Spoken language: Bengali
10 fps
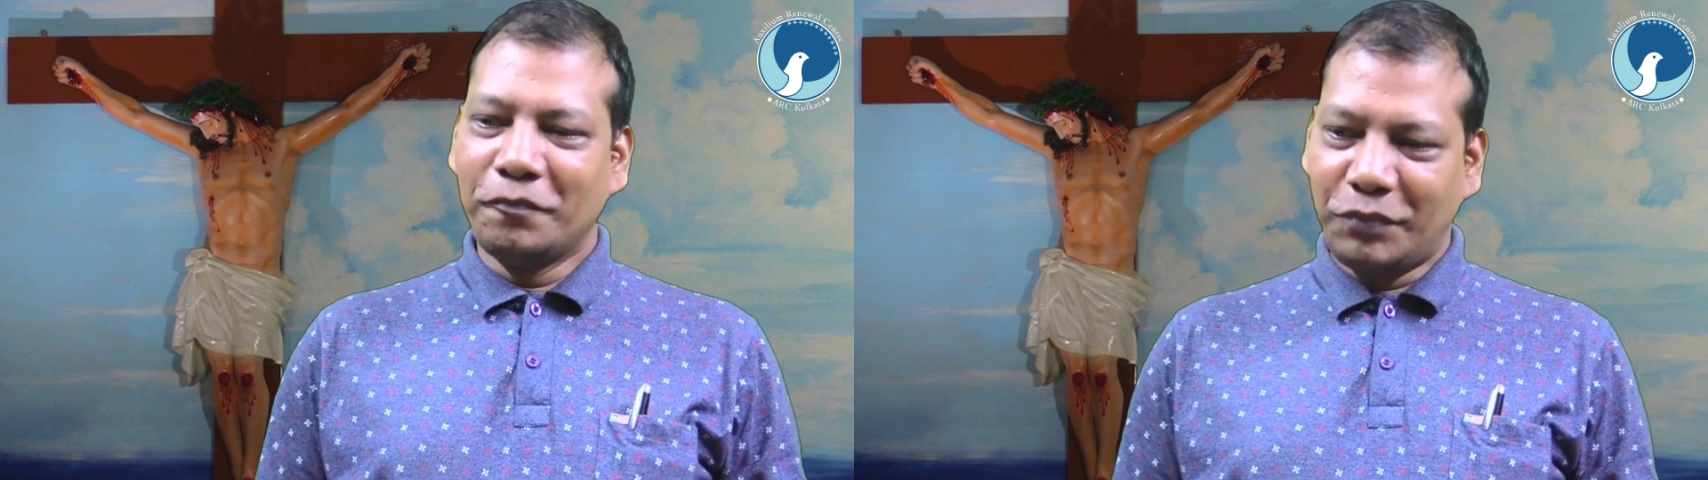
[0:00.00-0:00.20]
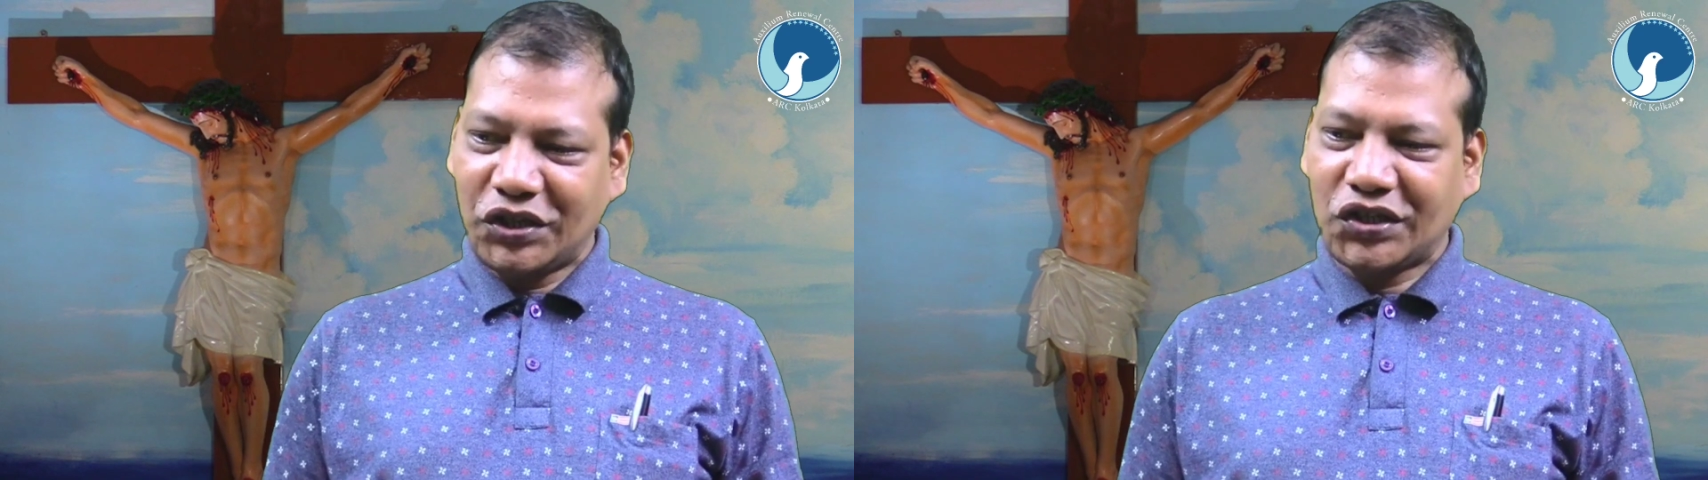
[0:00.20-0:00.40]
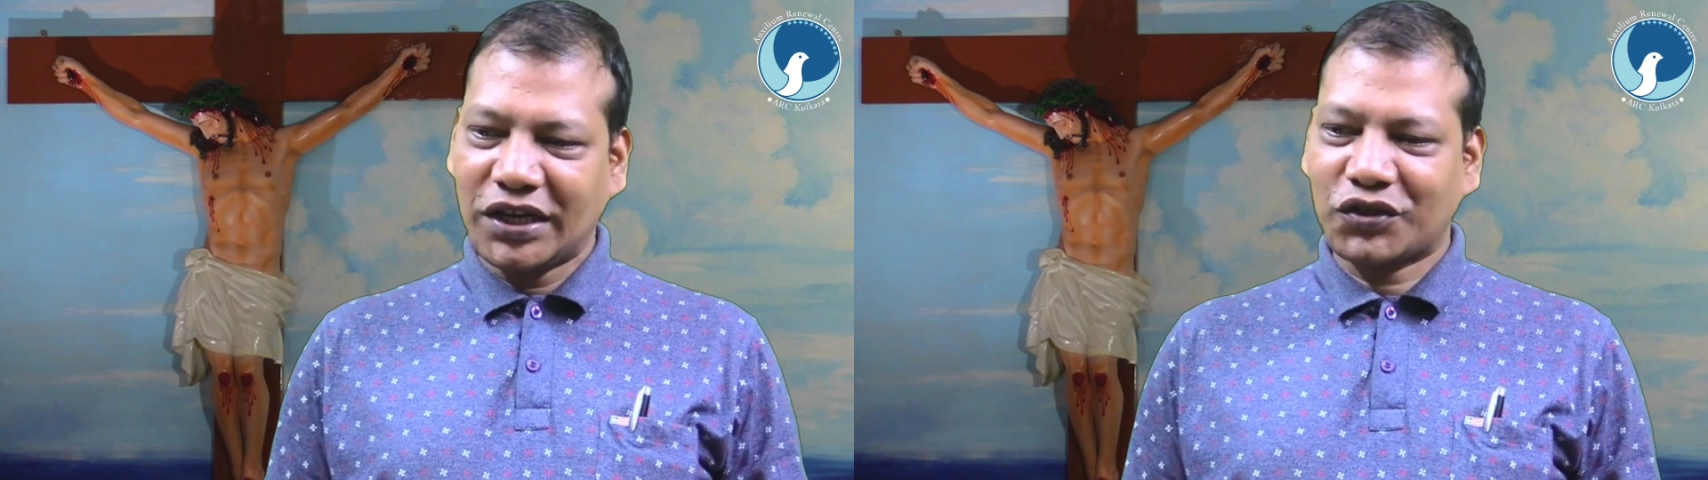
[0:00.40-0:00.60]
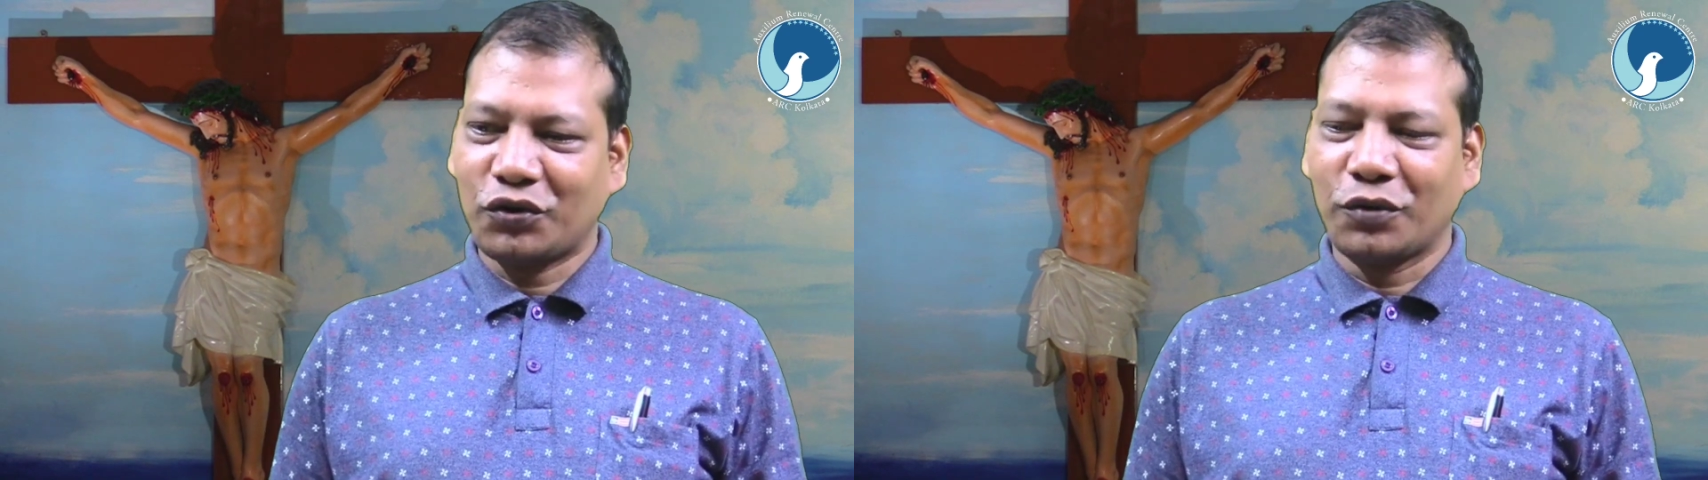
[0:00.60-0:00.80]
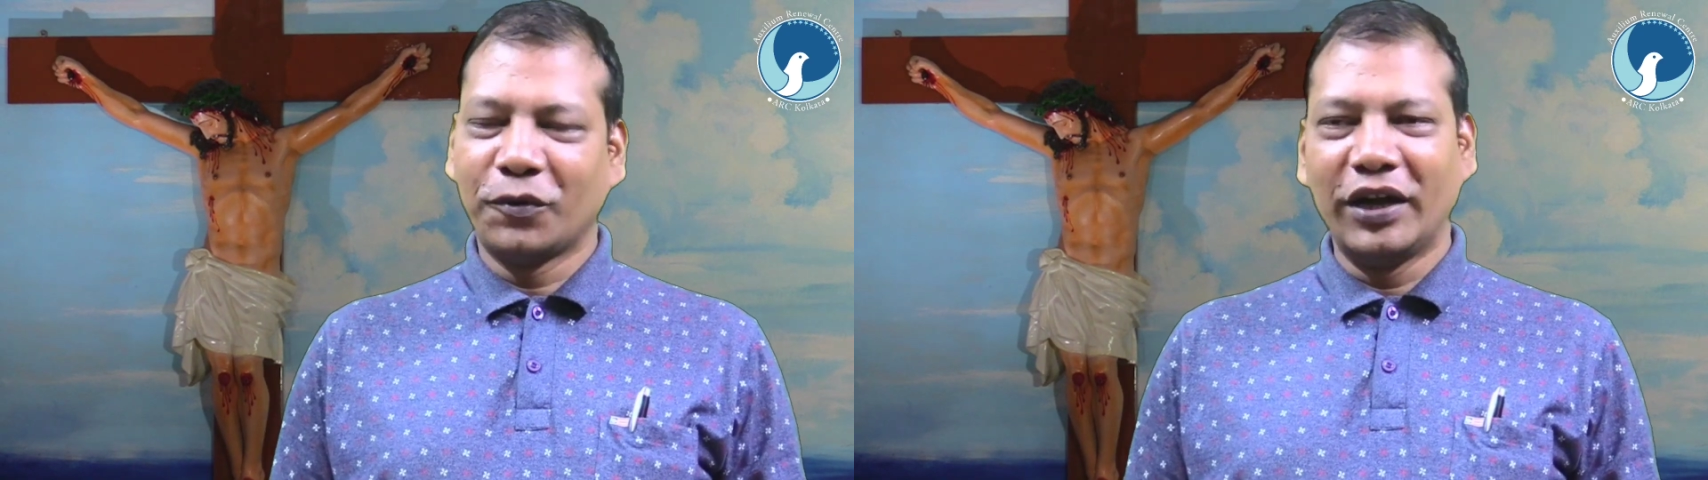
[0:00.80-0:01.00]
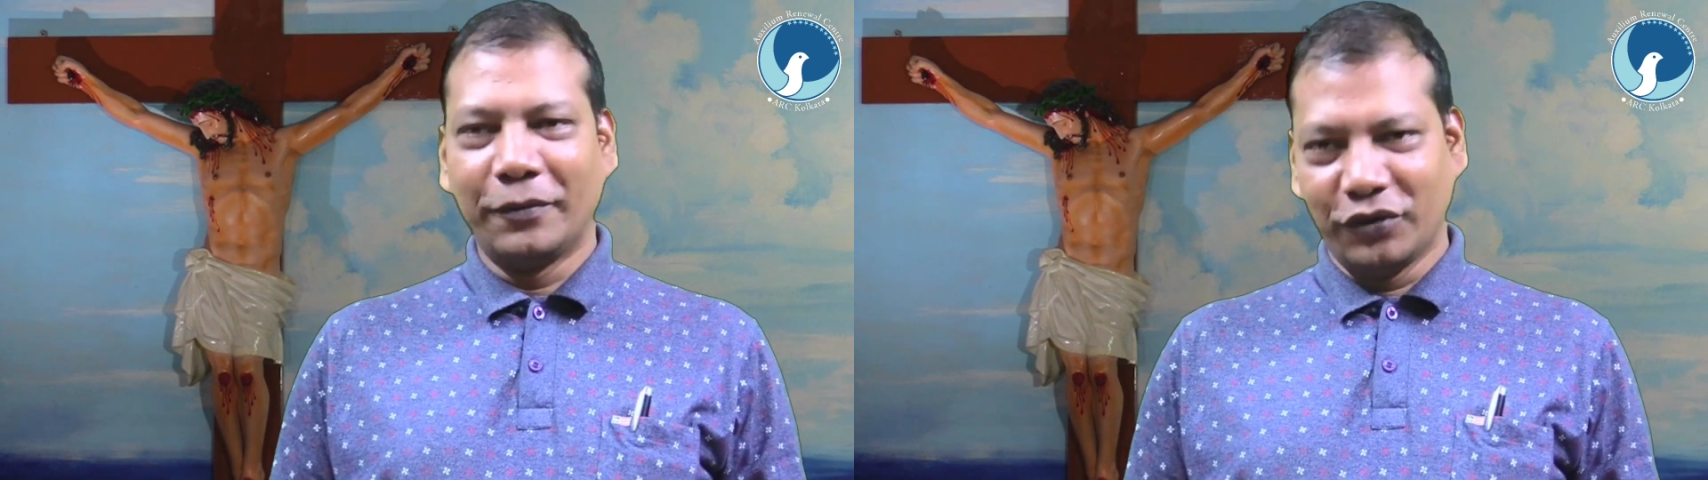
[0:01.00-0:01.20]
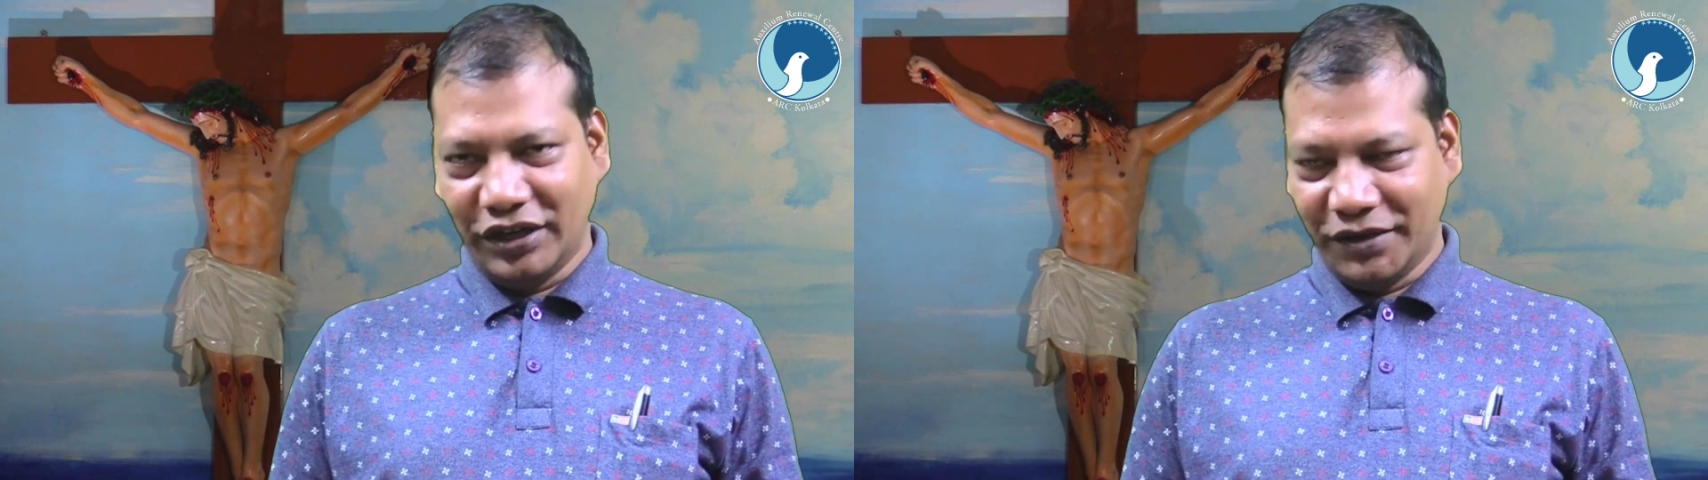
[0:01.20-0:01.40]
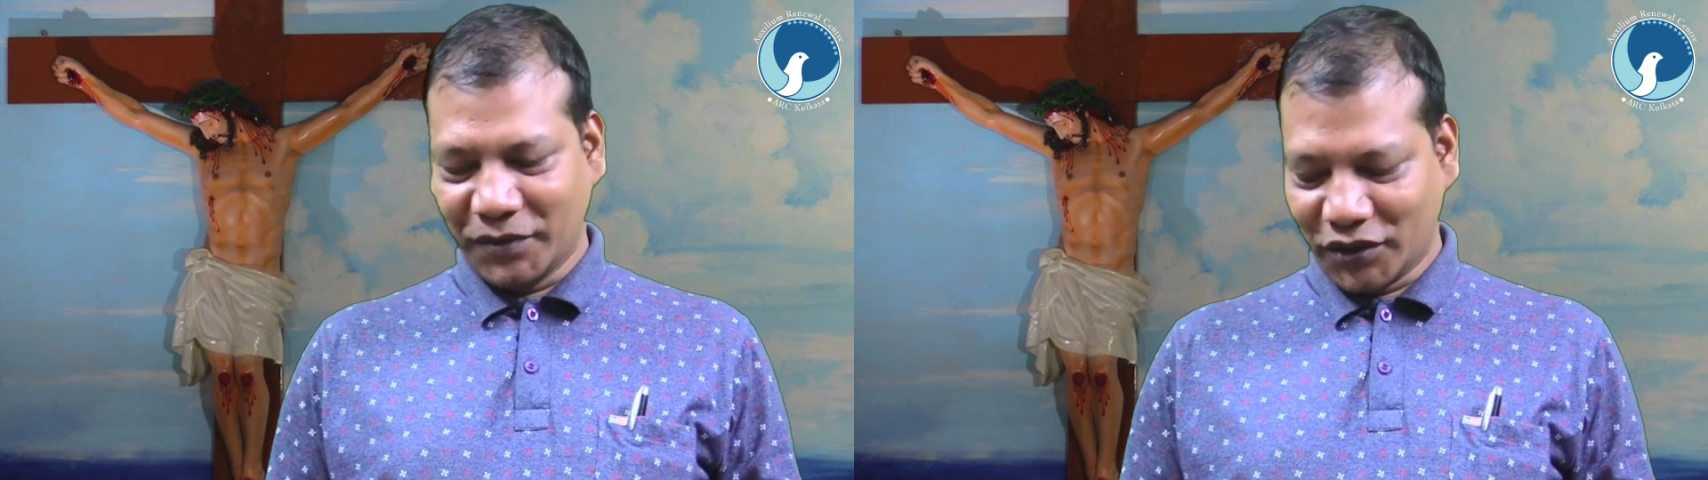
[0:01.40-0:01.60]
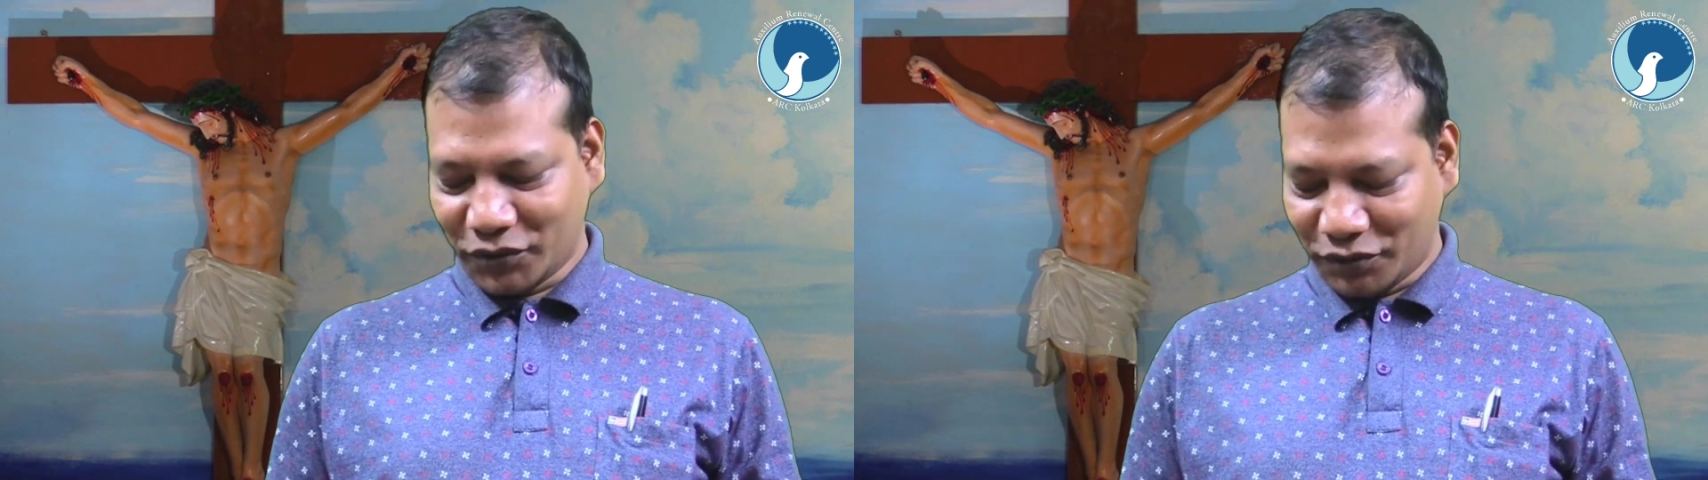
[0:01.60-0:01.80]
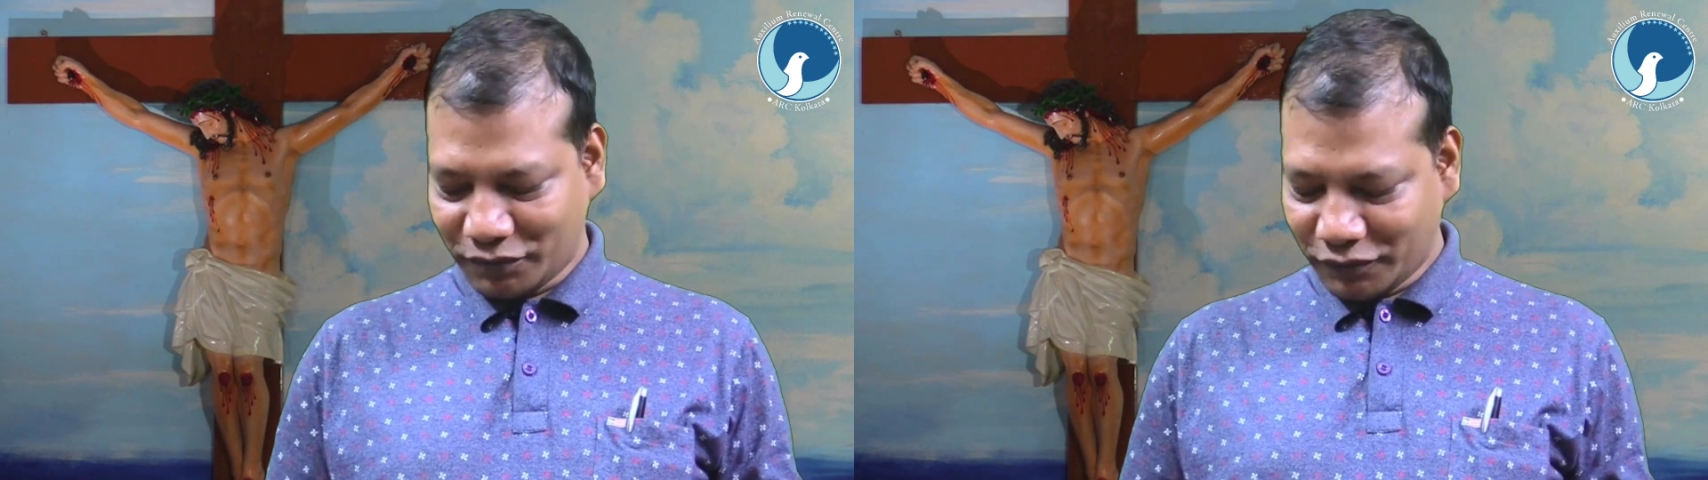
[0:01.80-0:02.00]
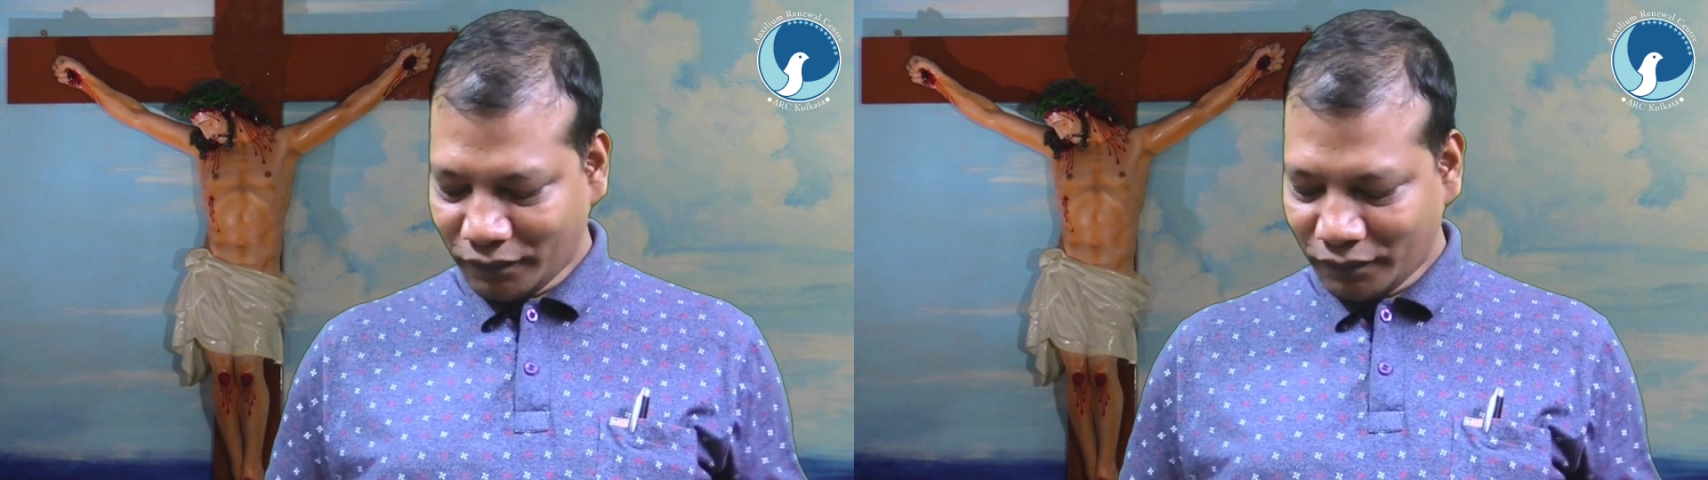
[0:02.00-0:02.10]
বিশ্বাস করব এবং নির্ভর করব